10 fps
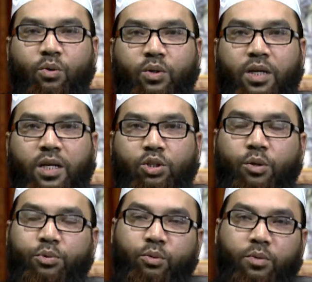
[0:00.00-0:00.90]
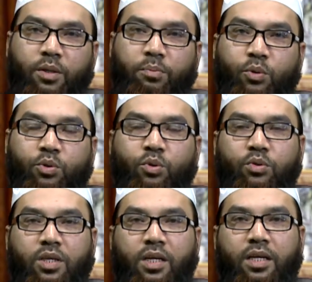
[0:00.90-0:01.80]
ওনারা সবসময় প্রস্তুত
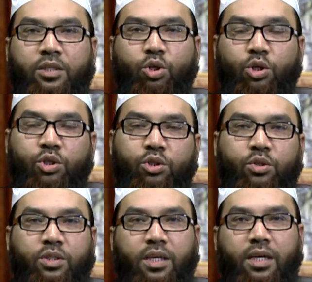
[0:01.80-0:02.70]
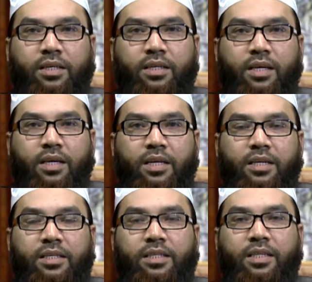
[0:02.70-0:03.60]
ছিলেন সচেষ্ট ছিলেন
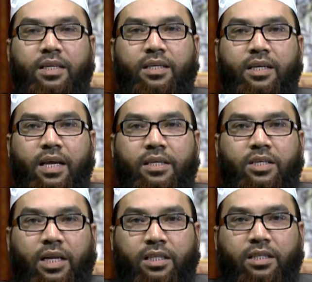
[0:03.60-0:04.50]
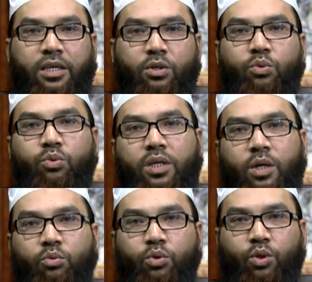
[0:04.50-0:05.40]
নিজেদের এই চারিত্রিক গুণকে
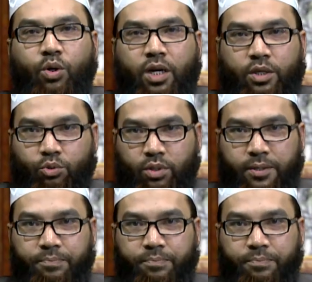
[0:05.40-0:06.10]
উন্নত করার জন্য